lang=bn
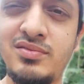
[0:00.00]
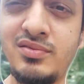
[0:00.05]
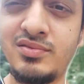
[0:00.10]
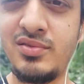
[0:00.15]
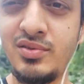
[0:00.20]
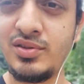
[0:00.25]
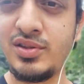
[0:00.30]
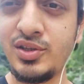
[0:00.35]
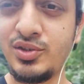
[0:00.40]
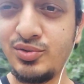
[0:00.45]

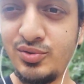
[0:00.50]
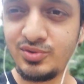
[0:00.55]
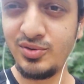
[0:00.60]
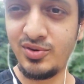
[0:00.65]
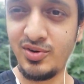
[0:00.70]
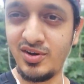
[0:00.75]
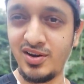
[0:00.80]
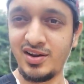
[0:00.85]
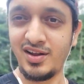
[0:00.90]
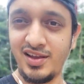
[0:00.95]
কথা শুরু
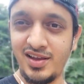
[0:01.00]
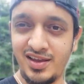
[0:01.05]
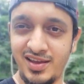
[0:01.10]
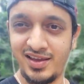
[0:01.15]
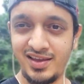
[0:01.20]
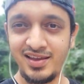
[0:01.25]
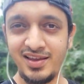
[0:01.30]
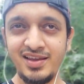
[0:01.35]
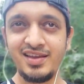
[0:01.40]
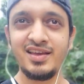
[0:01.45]
হওয়ার আগেই
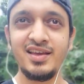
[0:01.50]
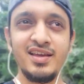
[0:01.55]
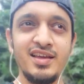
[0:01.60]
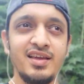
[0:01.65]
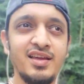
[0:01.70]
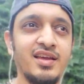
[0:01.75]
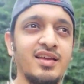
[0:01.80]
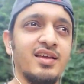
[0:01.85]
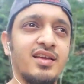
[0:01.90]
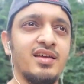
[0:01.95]

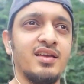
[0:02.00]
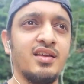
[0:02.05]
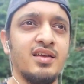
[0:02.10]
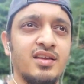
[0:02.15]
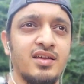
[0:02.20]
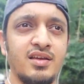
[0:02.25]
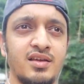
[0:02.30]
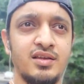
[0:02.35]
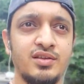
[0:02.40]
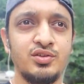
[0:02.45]

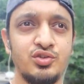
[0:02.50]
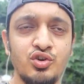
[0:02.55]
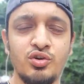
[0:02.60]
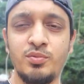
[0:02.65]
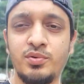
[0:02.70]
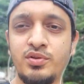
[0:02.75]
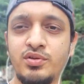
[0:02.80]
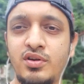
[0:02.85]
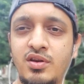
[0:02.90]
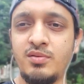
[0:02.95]

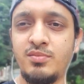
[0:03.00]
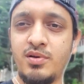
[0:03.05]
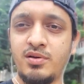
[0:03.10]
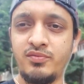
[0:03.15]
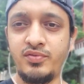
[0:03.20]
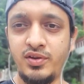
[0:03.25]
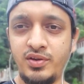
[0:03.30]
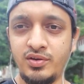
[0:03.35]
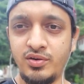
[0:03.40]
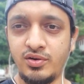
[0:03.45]
ছবি তোলা বা
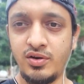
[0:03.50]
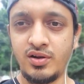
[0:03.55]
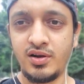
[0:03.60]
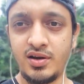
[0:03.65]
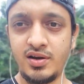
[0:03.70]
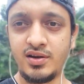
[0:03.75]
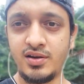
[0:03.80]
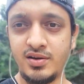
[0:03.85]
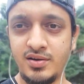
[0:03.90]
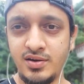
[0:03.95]
ভিডিও
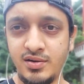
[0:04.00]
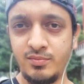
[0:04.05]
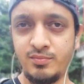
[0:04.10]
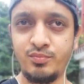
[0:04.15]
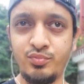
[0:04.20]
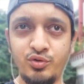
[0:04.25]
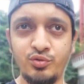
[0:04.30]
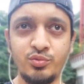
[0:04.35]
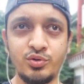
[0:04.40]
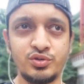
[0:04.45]
করার
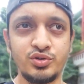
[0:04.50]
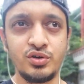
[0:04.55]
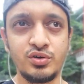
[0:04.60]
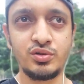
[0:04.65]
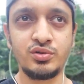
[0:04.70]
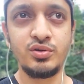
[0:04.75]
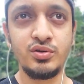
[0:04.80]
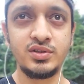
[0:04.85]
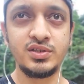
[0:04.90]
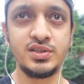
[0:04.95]
পূর্ব
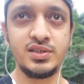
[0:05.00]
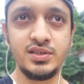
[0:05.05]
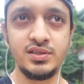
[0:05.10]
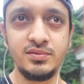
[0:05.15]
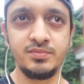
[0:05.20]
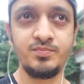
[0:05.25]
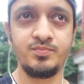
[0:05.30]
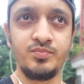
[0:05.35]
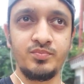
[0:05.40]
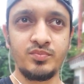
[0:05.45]
শর্ত হচ্ছে
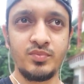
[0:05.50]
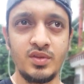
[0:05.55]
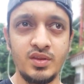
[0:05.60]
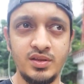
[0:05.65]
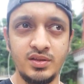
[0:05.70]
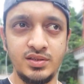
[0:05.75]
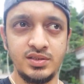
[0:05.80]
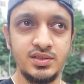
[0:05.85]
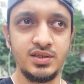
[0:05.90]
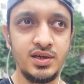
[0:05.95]

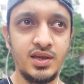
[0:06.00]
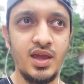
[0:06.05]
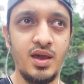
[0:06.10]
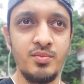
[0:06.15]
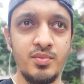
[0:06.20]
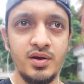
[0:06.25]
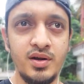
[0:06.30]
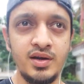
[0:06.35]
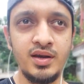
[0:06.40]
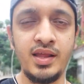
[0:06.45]
যে
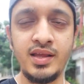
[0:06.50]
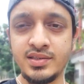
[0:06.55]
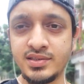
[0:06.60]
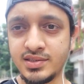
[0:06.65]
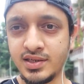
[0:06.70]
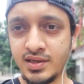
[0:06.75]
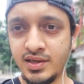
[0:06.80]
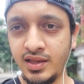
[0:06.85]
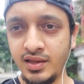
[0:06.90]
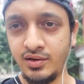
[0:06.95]
ক্যামেরার
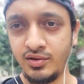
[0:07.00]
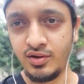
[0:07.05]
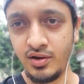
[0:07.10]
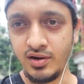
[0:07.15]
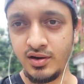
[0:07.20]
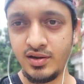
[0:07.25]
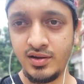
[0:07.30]
লেন্সটা ক্লিন করা